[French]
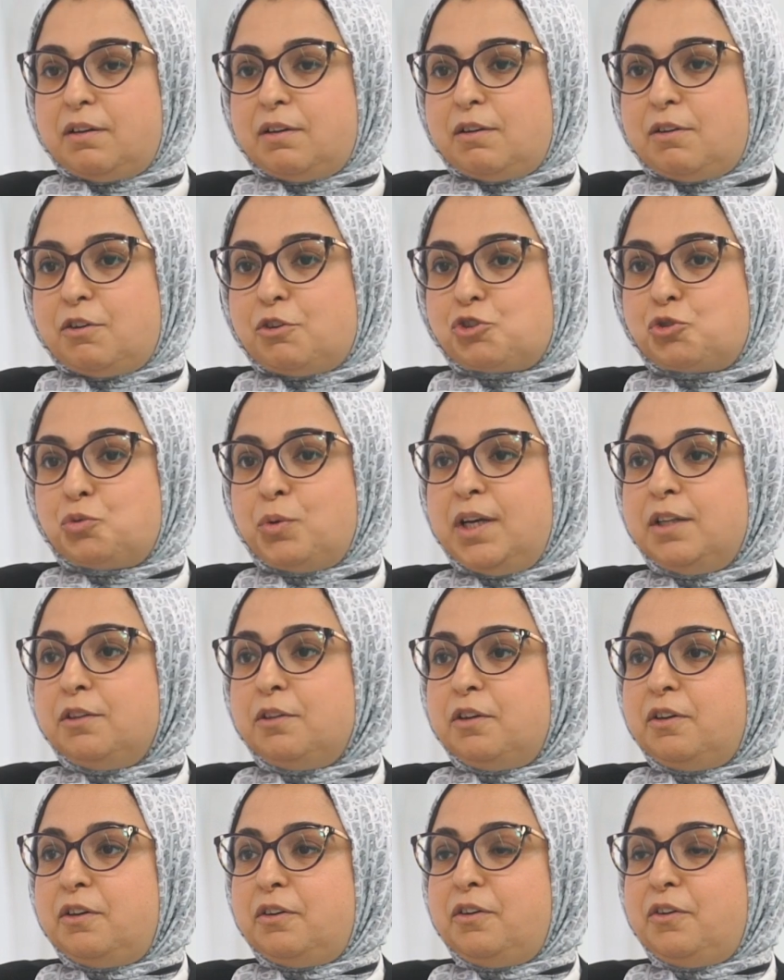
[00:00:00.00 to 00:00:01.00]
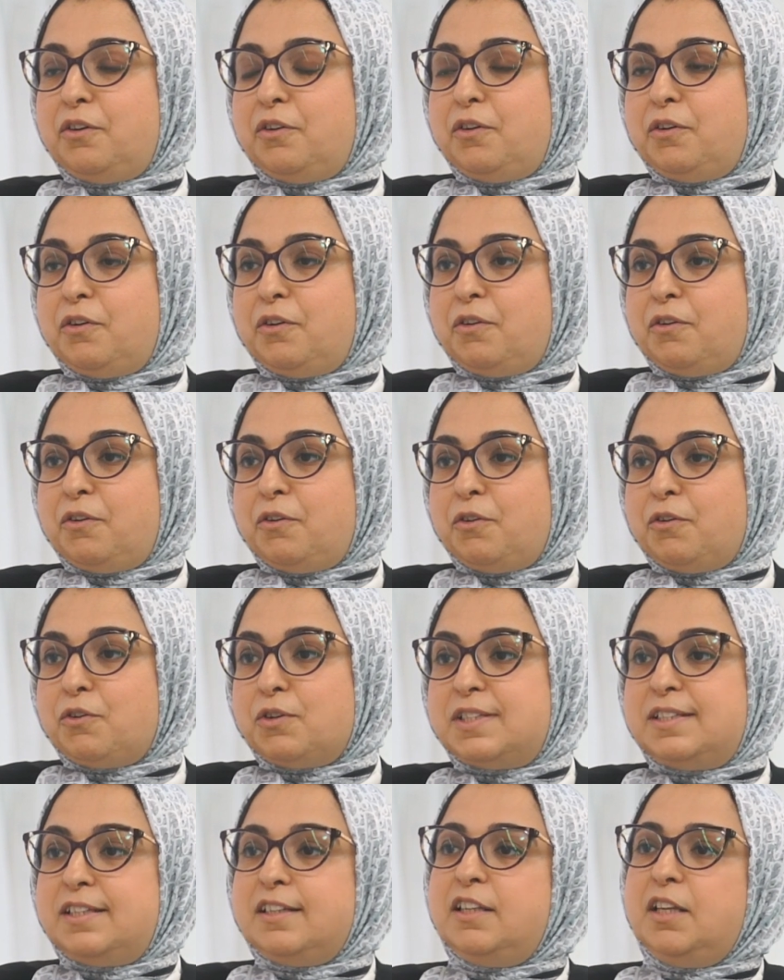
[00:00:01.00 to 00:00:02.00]
euh, joindre
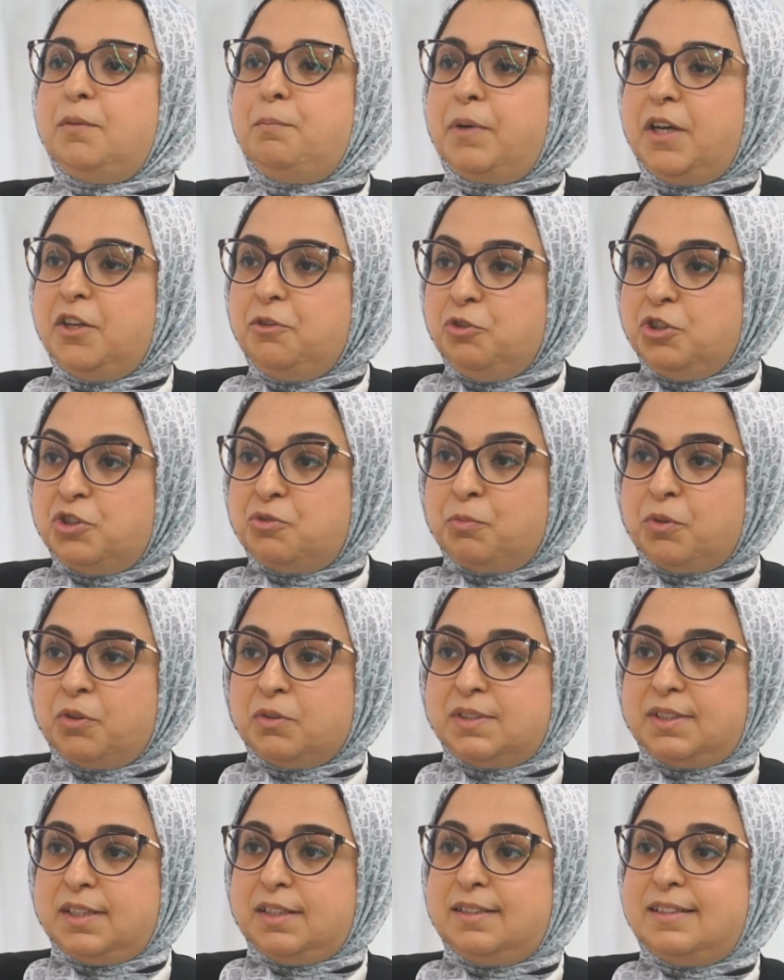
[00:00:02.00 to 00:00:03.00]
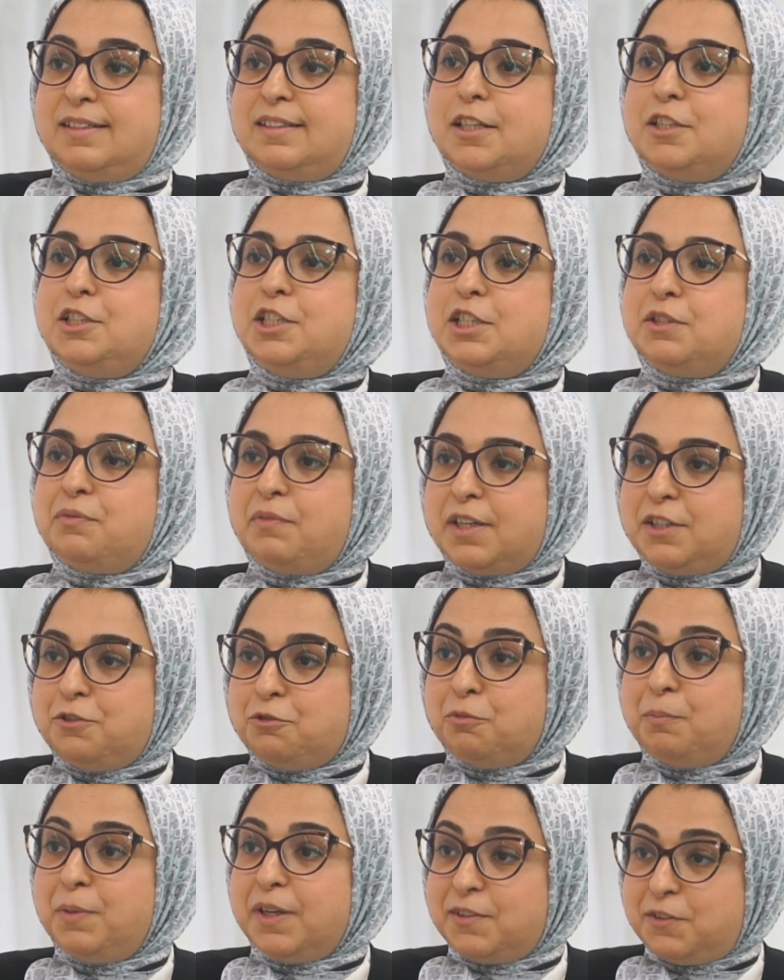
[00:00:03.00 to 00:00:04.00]
cet épanouissement, cette
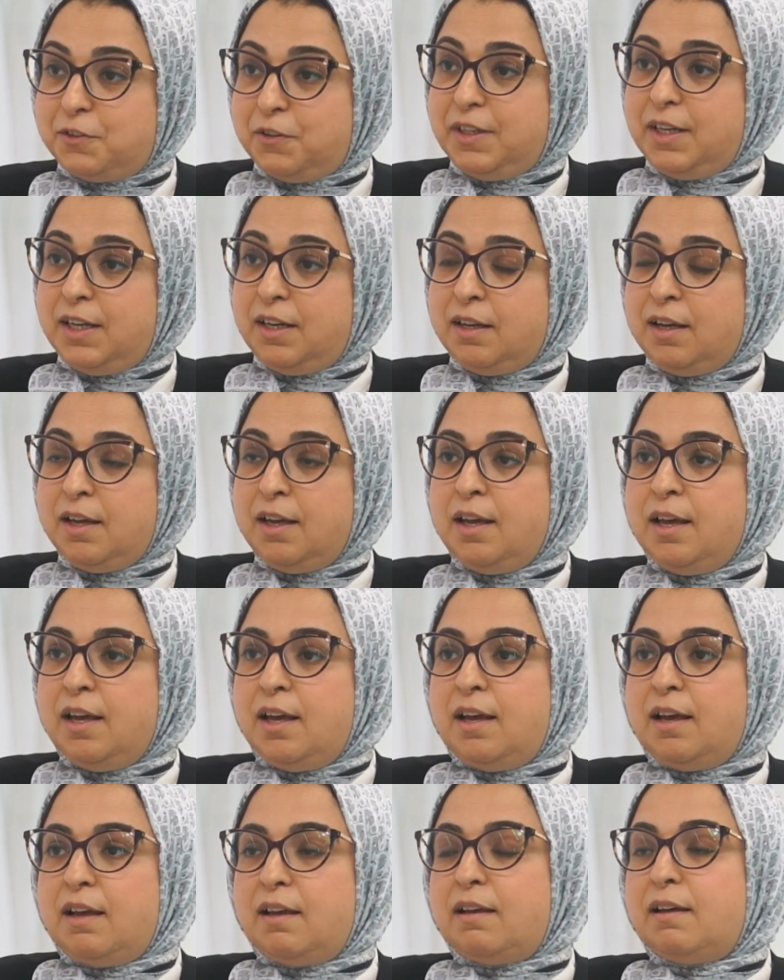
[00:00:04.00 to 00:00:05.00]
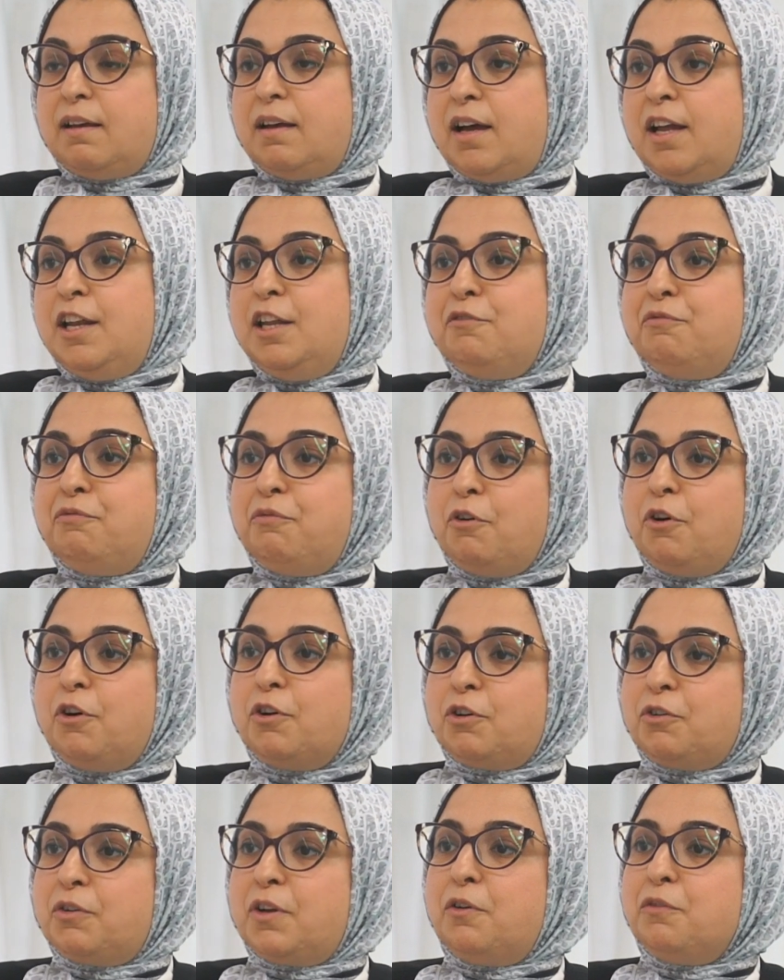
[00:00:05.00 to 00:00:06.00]
satisfaction personnelle mhm. à
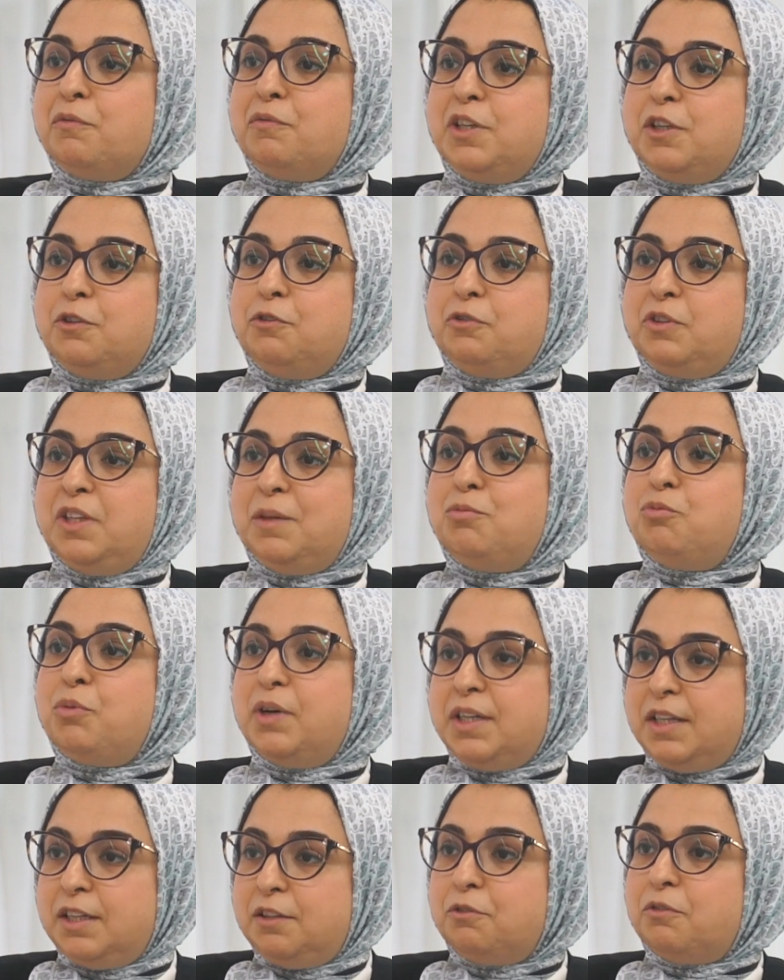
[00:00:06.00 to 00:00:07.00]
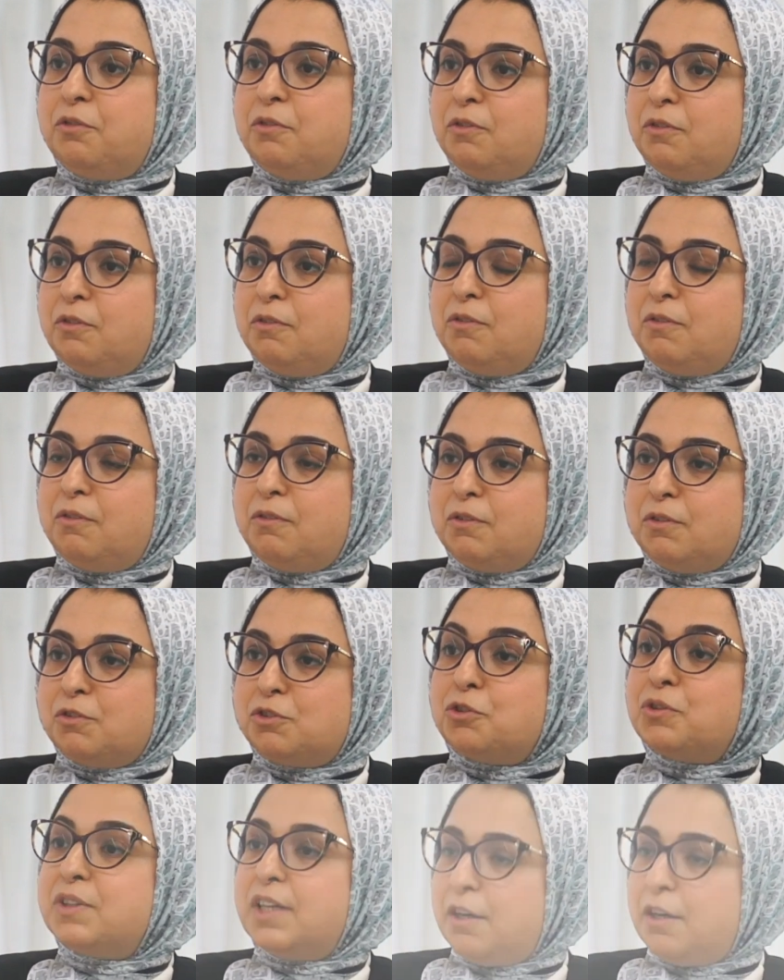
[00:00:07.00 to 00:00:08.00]
l'effort qu'on a envie de déployer dans son